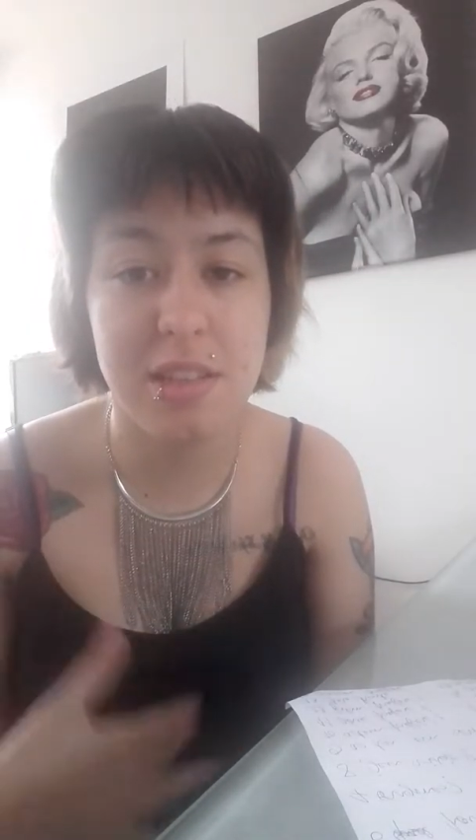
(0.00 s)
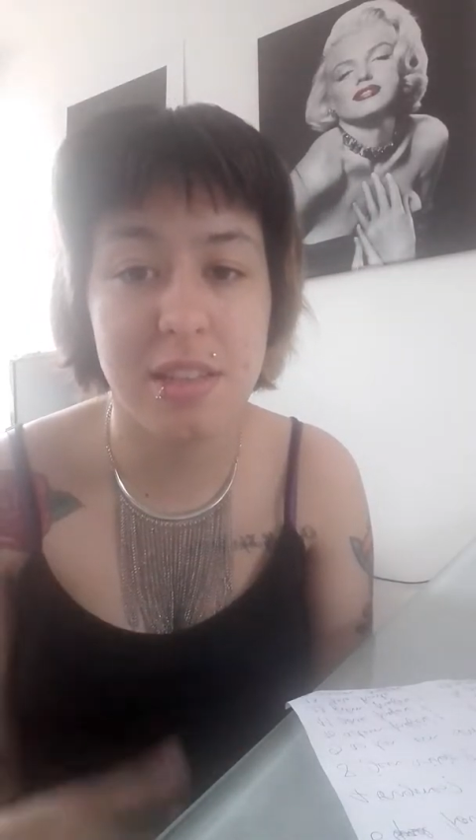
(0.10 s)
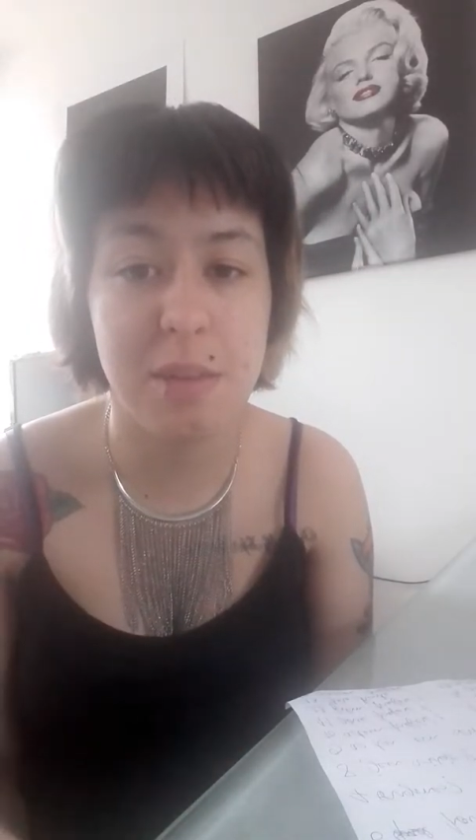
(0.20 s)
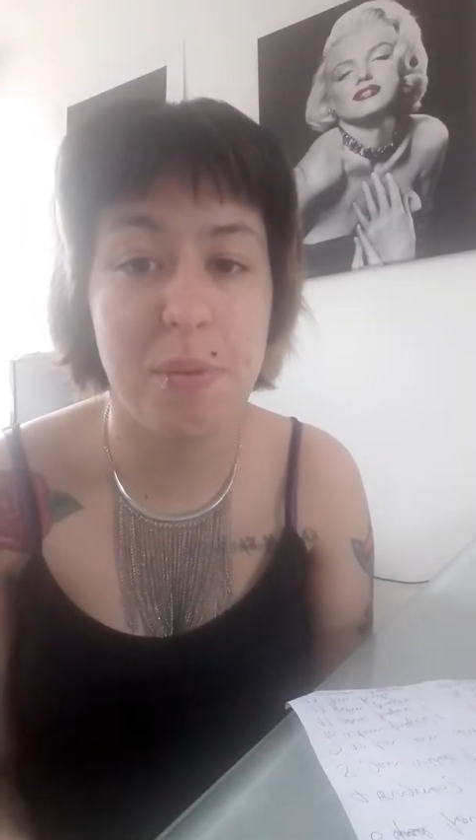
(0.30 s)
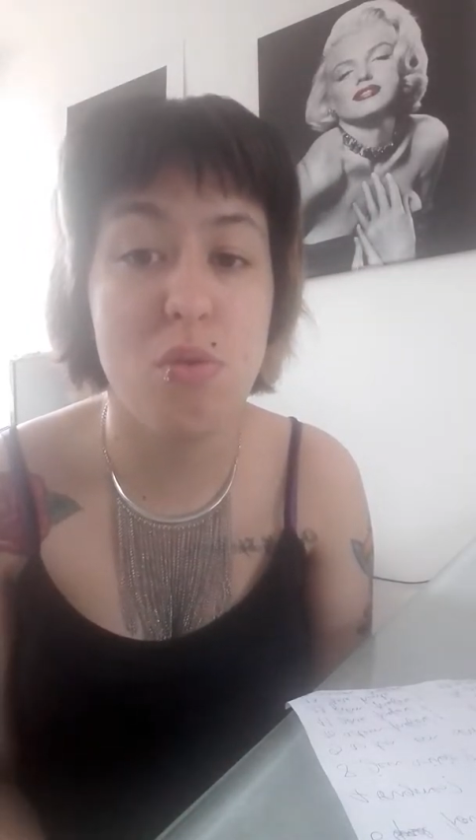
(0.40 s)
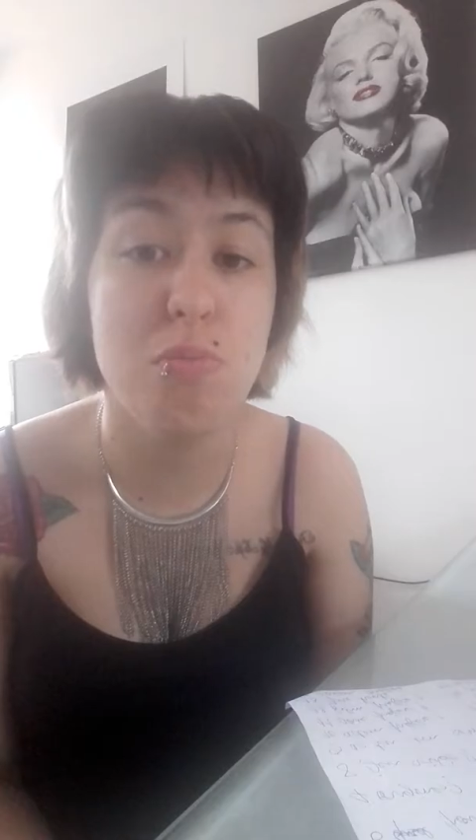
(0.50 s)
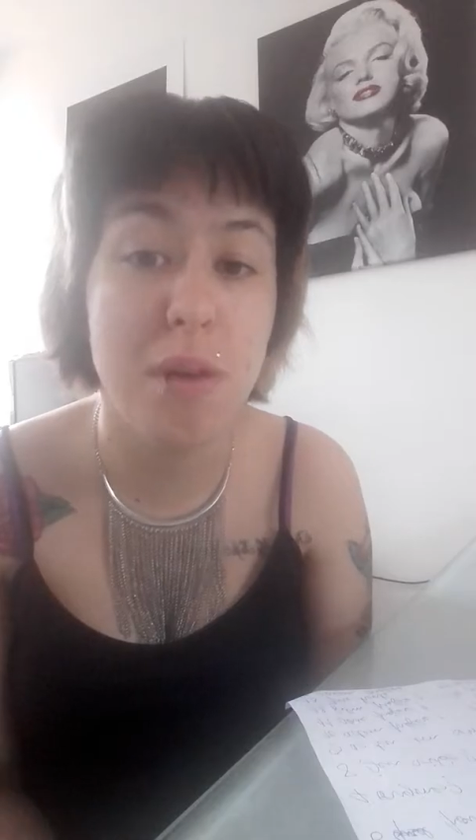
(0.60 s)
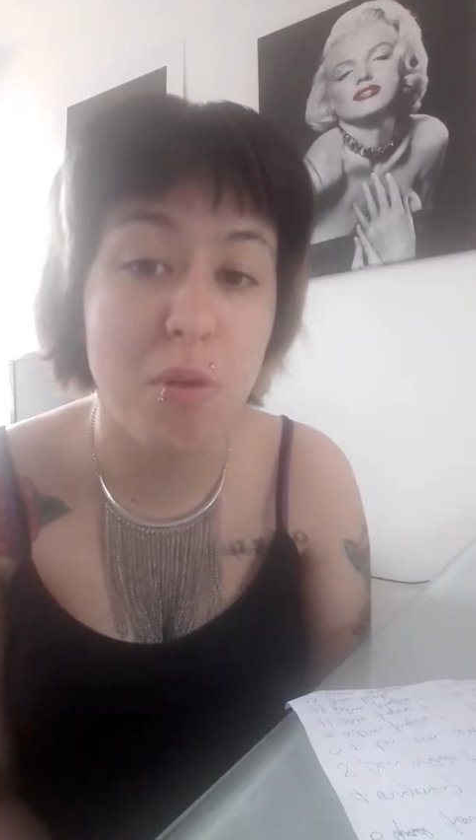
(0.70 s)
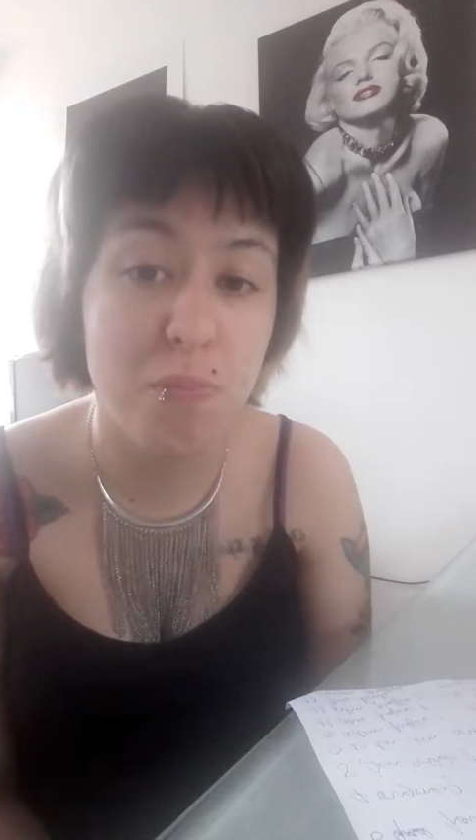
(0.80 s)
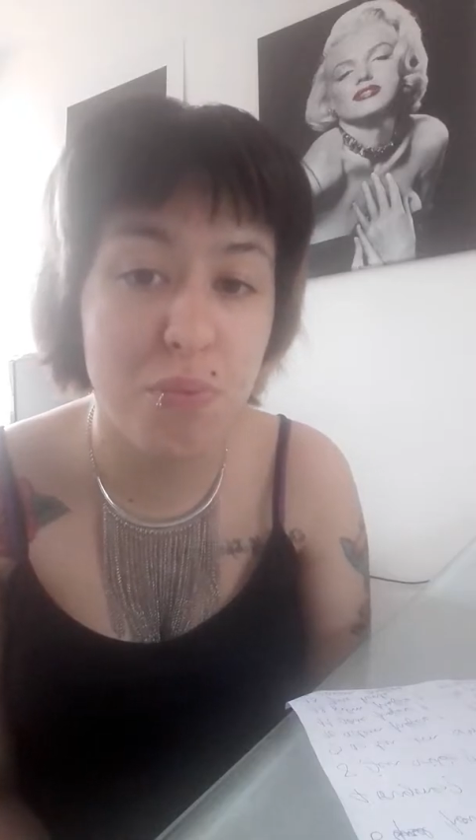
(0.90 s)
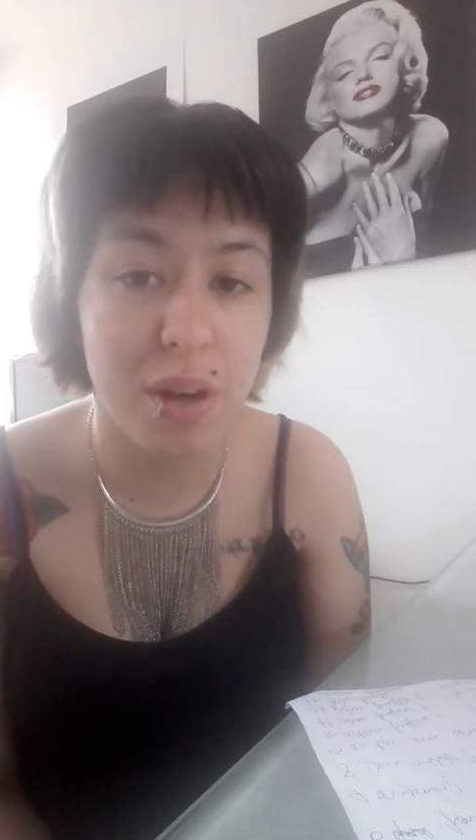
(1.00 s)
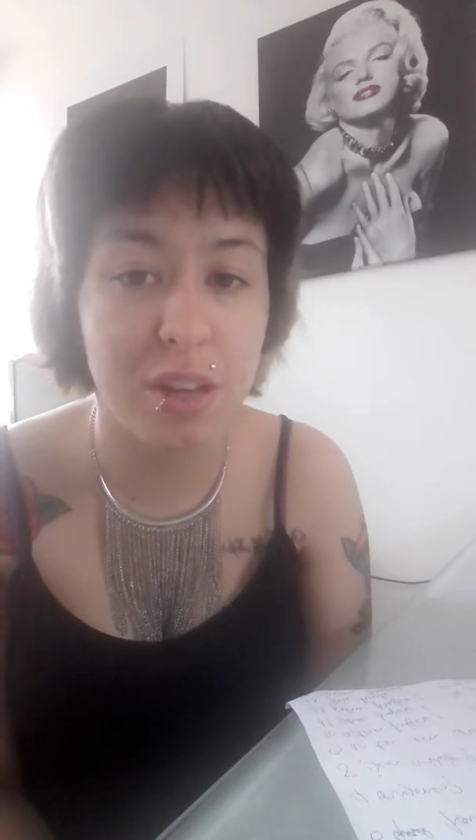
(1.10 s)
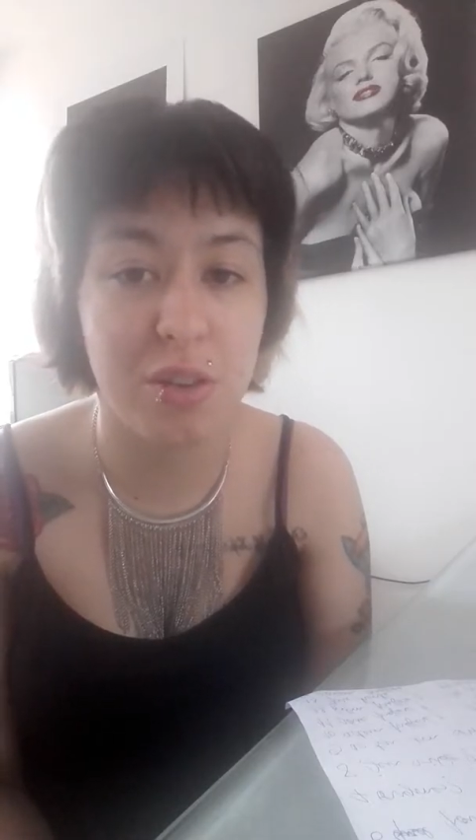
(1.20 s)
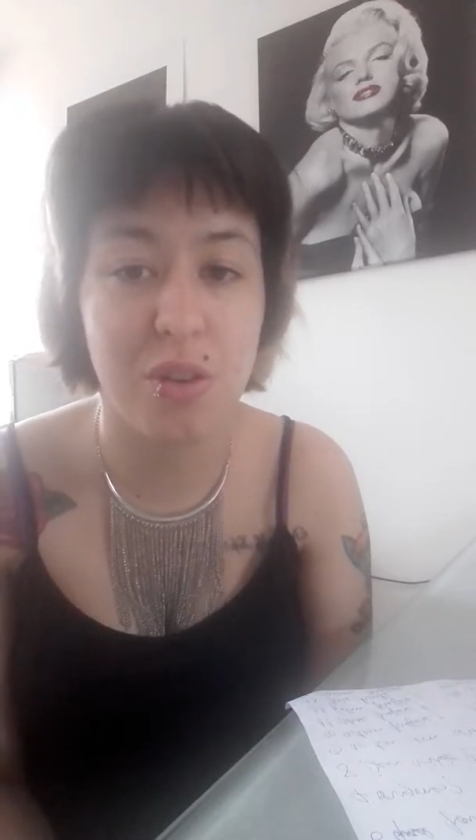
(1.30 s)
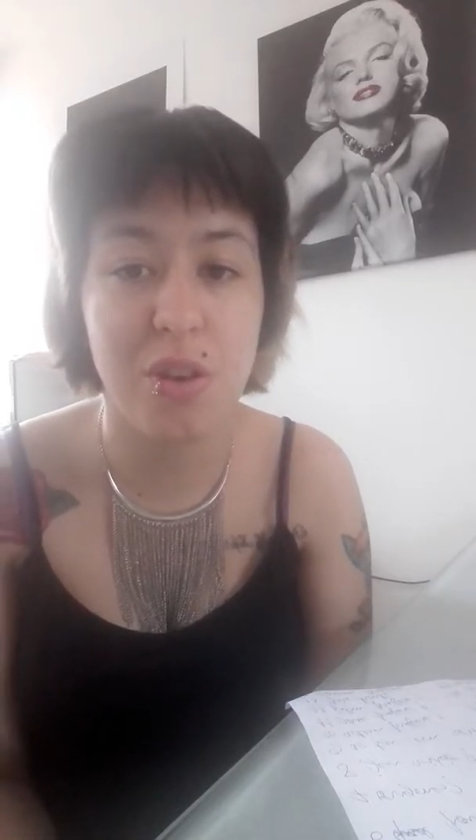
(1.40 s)
ça s'appelle Une maman pour
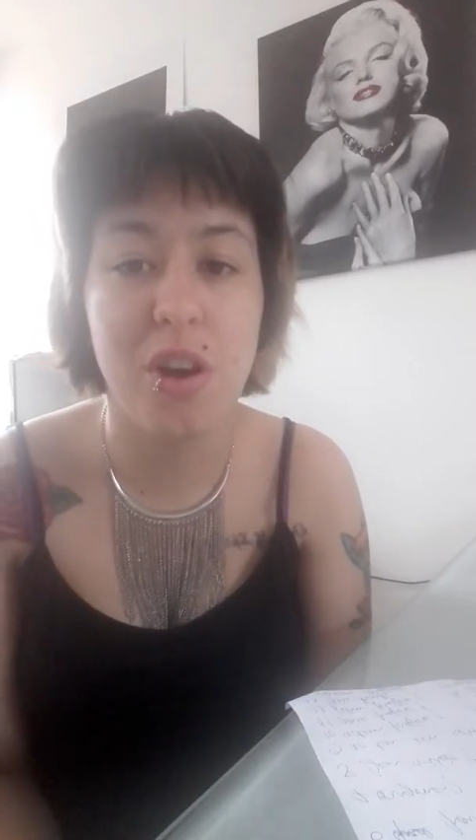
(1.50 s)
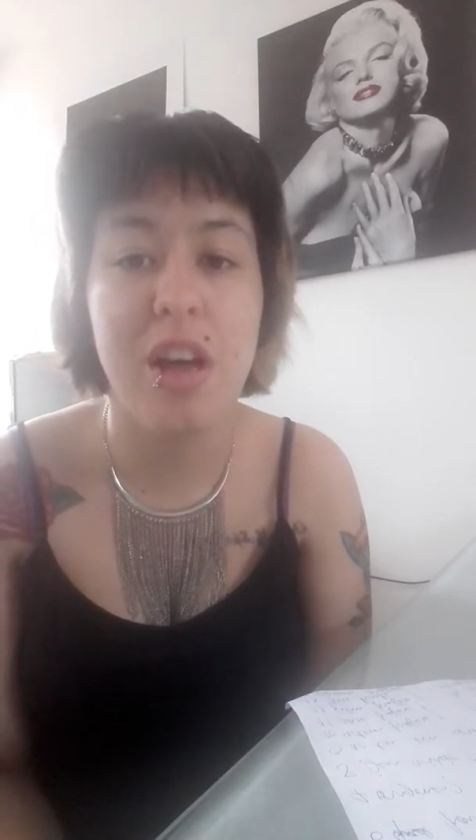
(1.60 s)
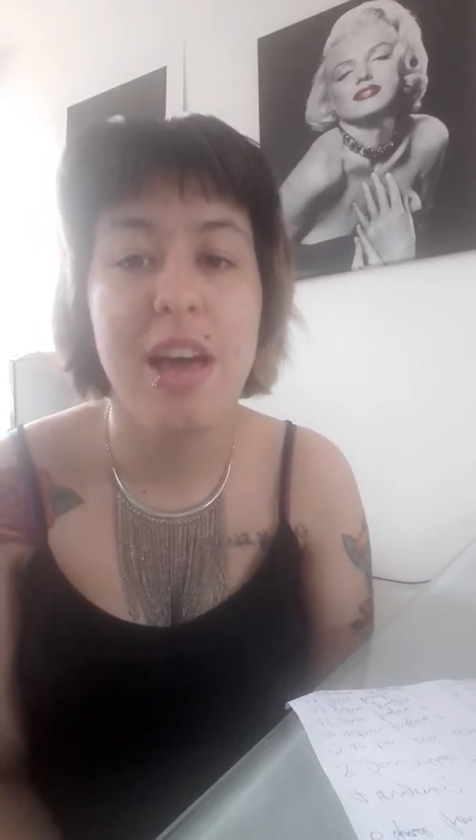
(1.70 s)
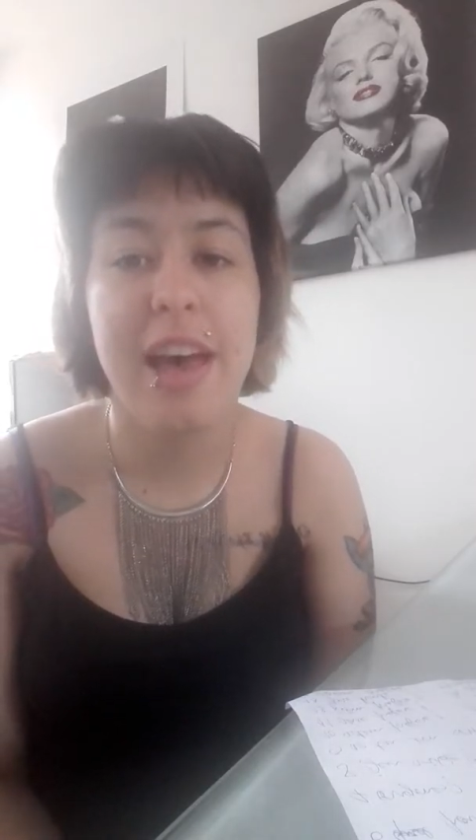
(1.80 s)
un cœur.